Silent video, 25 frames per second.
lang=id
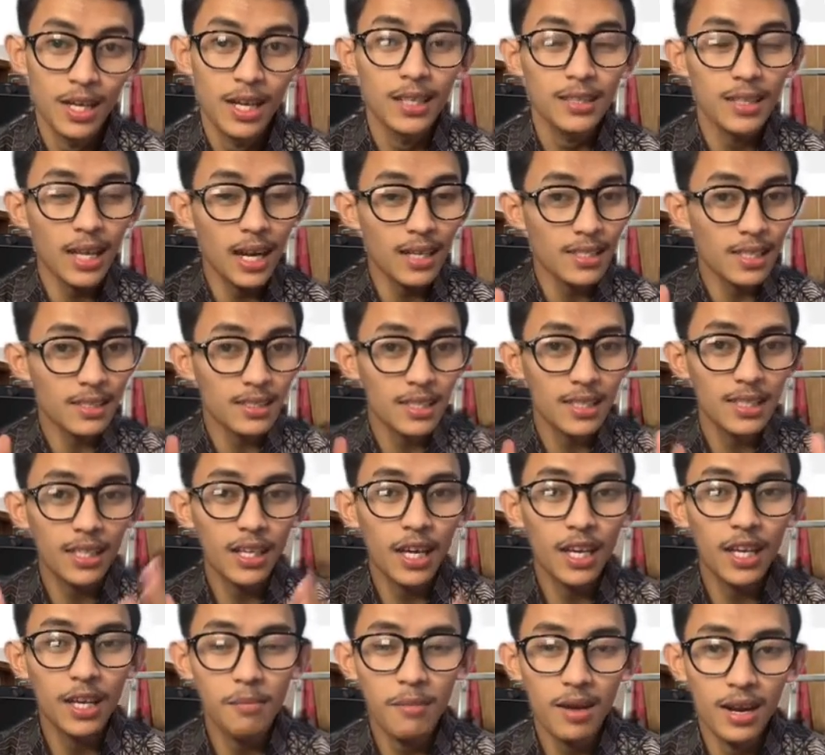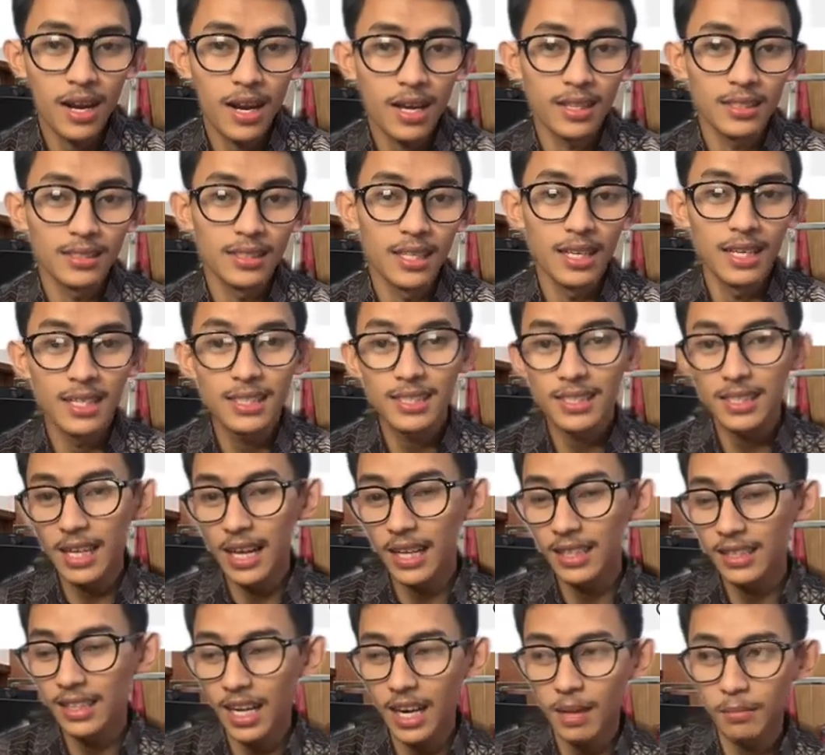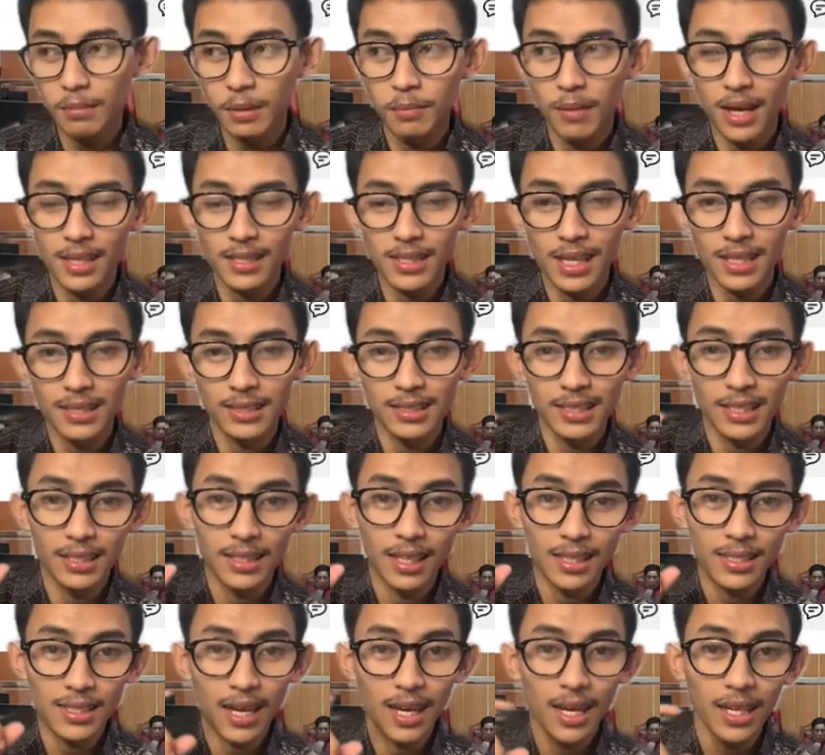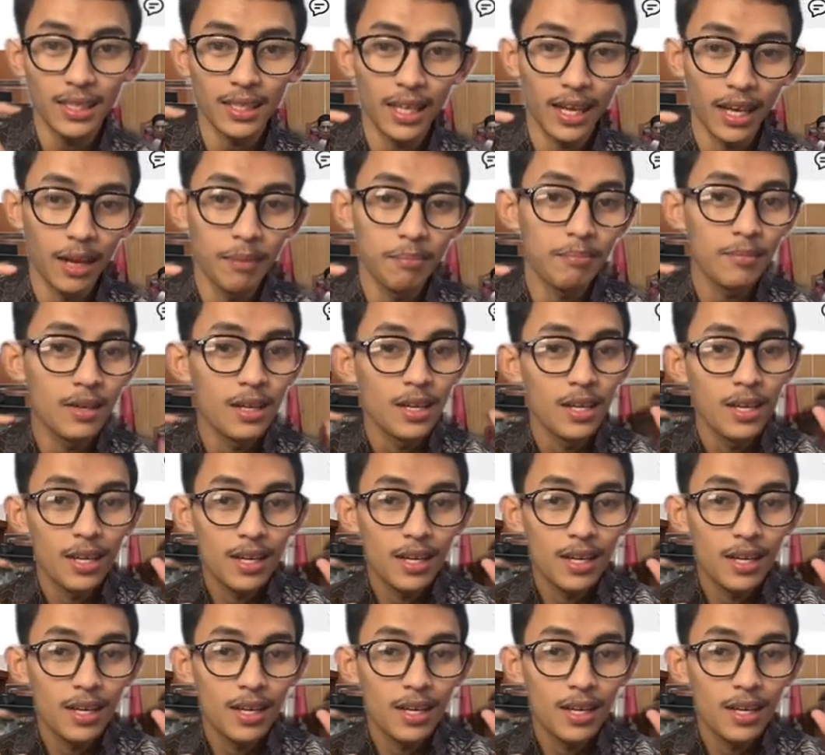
Transaksinya kayak gimana? Jadi antara pembahasan si tersangka TM